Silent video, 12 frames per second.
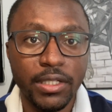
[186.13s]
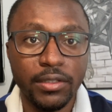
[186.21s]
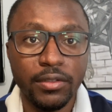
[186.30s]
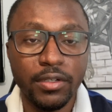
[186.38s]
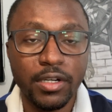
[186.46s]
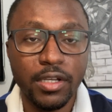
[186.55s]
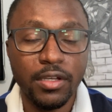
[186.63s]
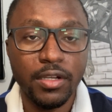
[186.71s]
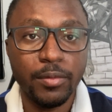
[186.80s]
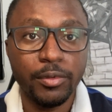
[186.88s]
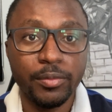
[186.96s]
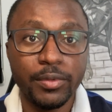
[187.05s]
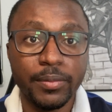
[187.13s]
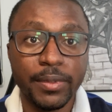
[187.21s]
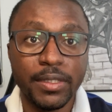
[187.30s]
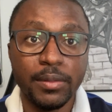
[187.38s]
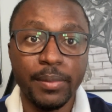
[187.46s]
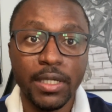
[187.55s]
Donc, la,
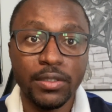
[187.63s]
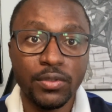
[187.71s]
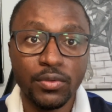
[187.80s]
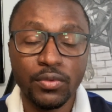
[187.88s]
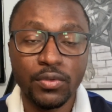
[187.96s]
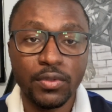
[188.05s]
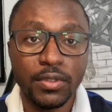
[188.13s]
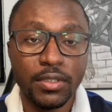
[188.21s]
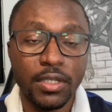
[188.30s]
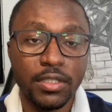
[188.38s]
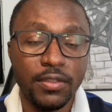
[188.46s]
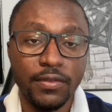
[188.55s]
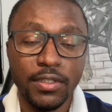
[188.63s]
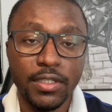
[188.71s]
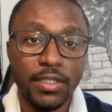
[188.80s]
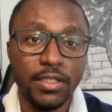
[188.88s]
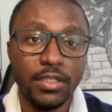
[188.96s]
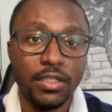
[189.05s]
principale source
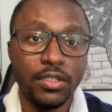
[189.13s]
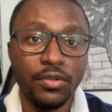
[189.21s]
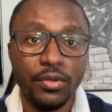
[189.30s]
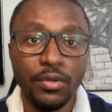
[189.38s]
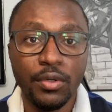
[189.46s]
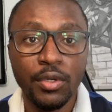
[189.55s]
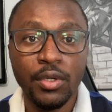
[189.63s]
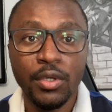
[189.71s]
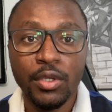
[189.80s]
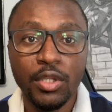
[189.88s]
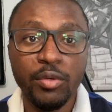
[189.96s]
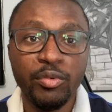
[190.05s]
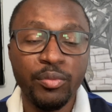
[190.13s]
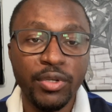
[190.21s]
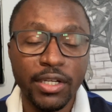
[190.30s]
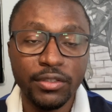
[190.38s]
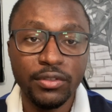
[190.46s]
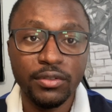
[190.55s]
d'activité de, la
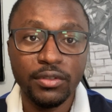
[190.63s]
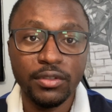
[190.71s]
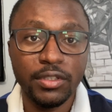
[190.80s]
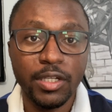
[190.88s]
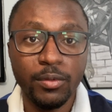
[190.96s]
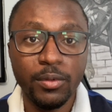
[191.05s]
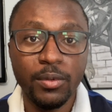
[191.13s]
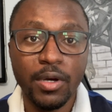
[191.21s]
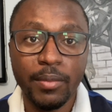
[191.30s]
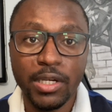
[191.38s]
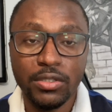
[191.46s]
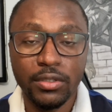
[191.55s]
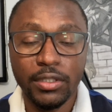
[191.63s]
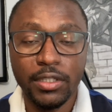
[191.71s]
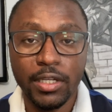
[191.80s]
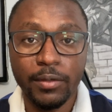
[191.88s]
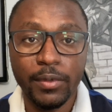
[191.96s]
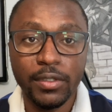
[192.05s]
population d'Abobo
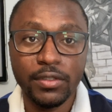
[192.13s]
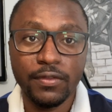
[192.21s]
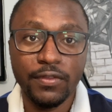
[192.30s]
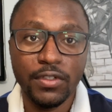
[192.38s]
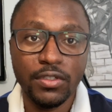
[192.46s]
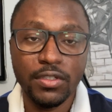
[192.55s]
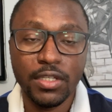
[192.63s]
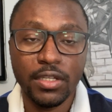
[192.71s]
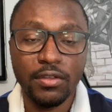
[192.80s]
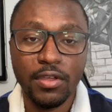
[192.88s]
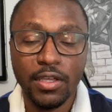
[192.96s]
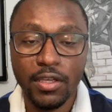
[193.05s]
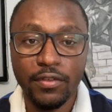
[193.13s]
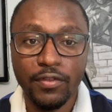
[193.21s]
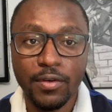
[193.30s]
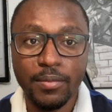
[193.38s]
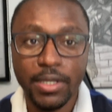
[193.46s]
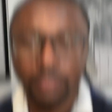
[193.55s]
majoritairement vient du secteur informel.